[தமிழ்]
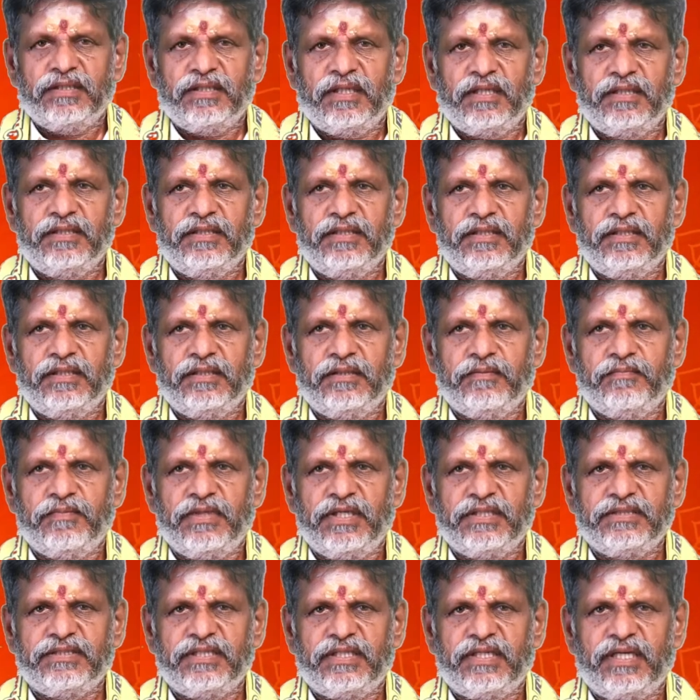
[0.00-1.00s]
அதாவது
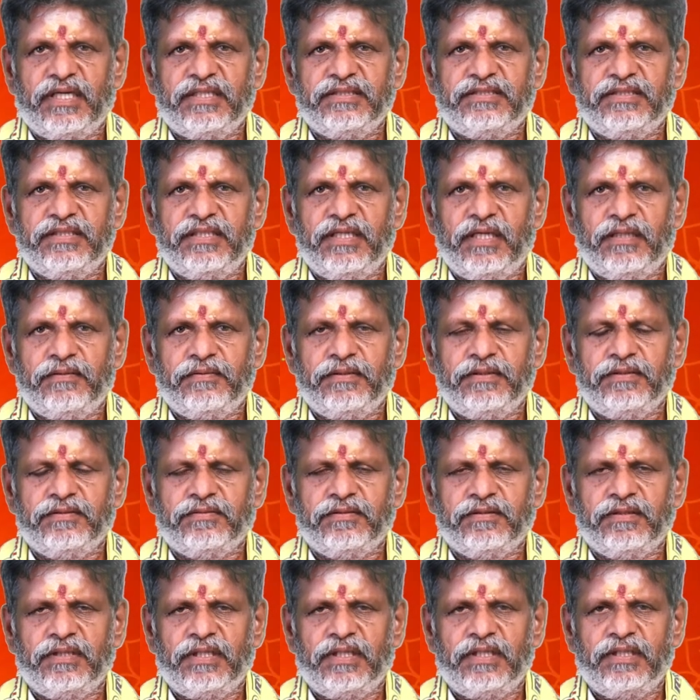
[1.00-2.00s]
மேசராசி
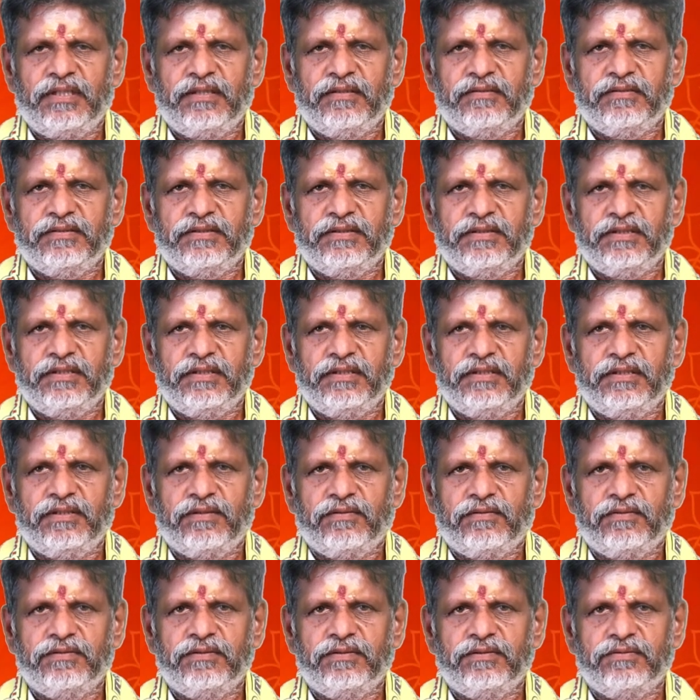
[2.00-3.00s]
அப்படின்னு சொன்னாலே வந்து
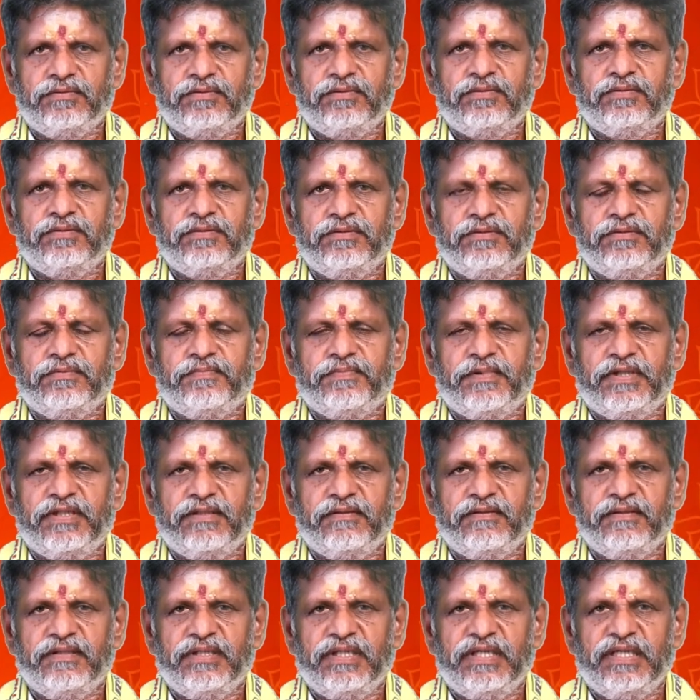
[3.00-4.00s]
கொஞ்சம்
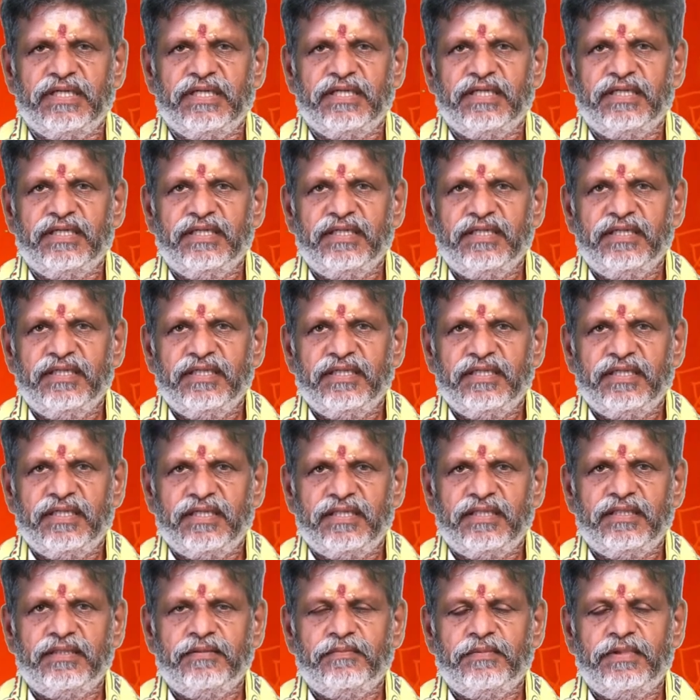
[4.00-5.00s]
சுறுசுறுப்பானவங்க
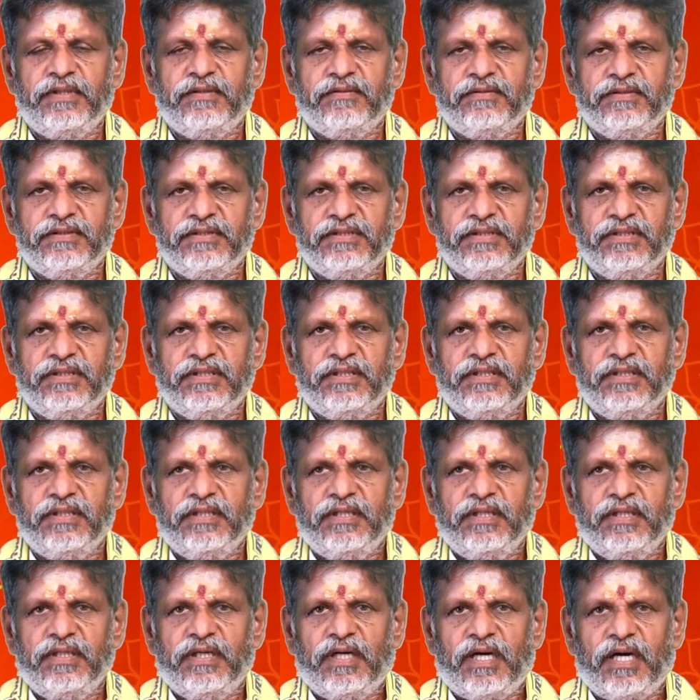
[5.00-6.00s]
எதையுமே வந்து
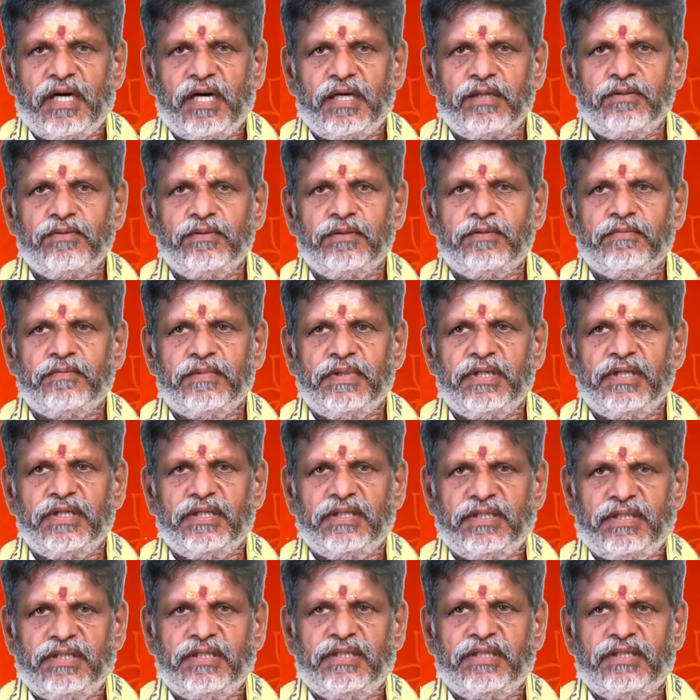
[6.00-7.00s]

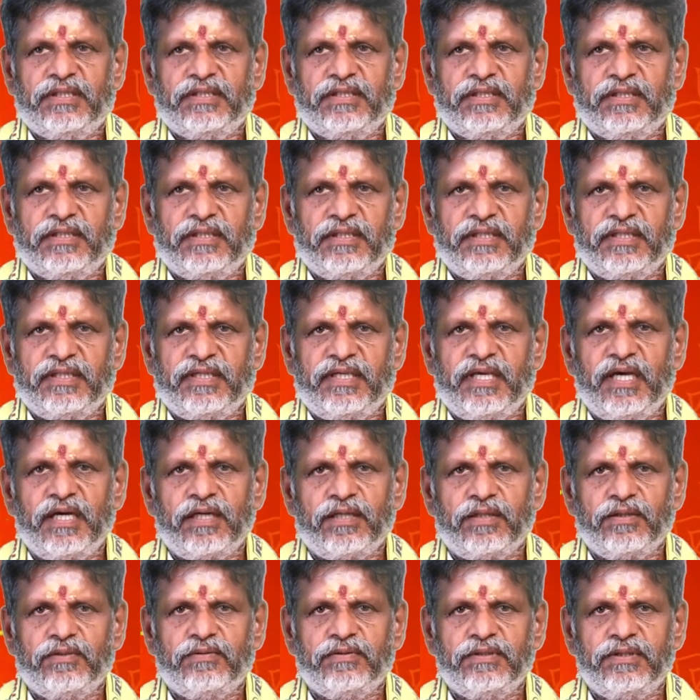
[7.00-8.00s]
ஆர்வமாக
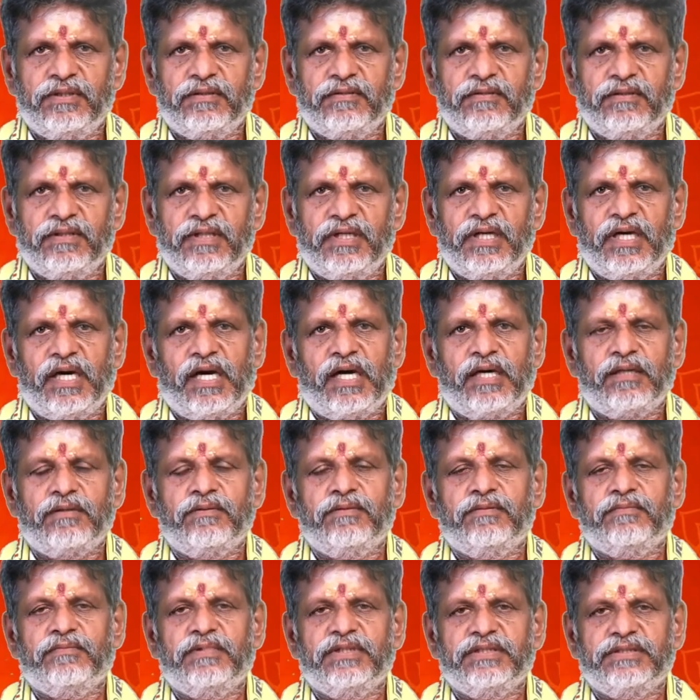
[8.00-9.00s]
கேட்கக்கூடியவங்க
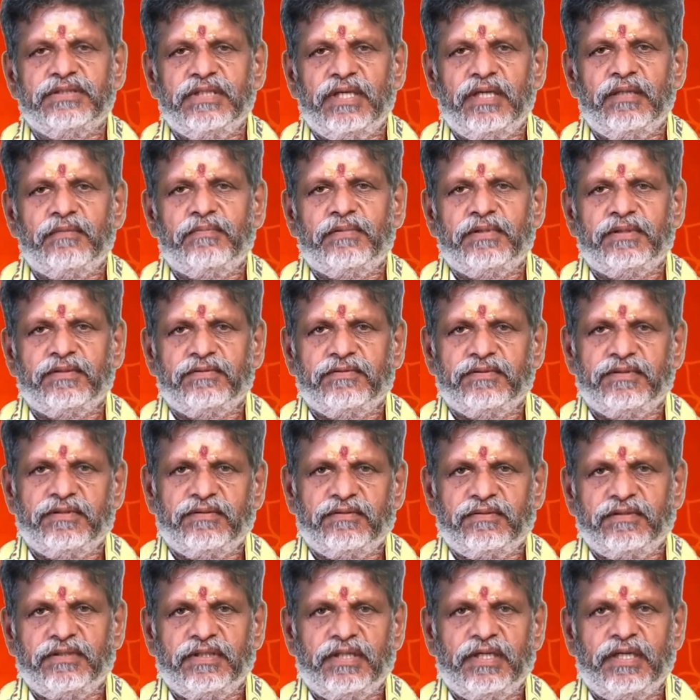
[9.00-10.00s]
ஆர்வமாக
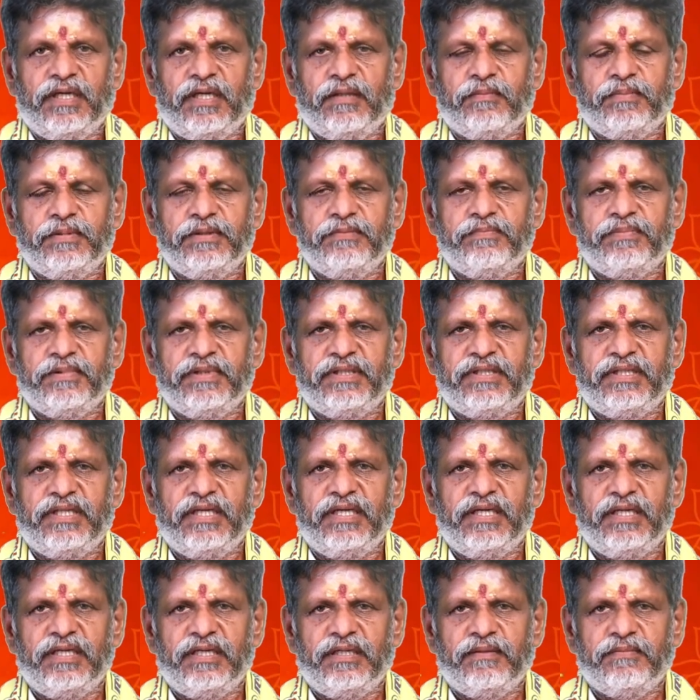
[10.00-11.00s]
செயல்படக்கூடியவங்க அப்படிப்பட்ட
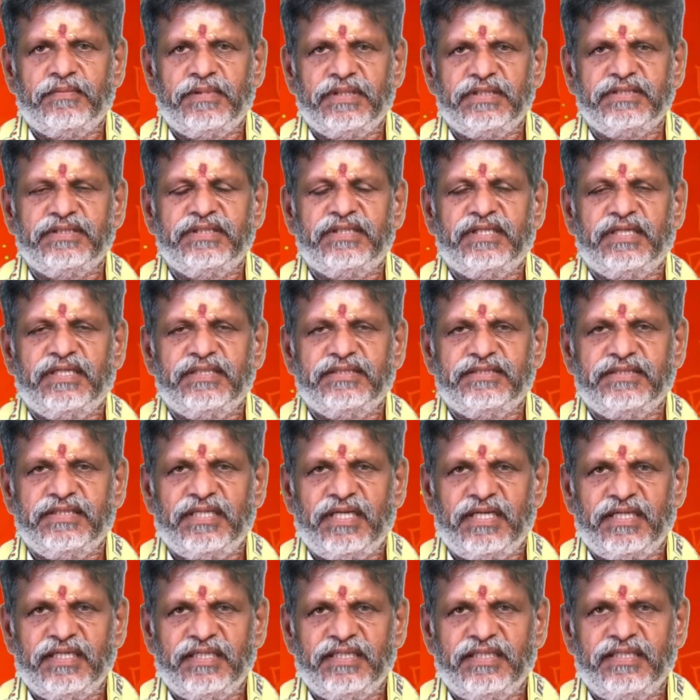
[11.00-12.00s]

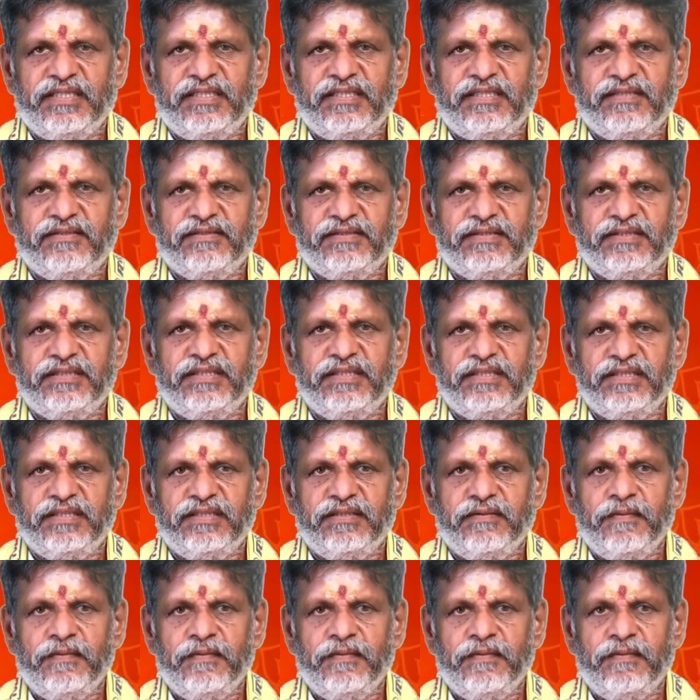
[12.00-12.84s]
மேசராசியான நீங்கள் வந்து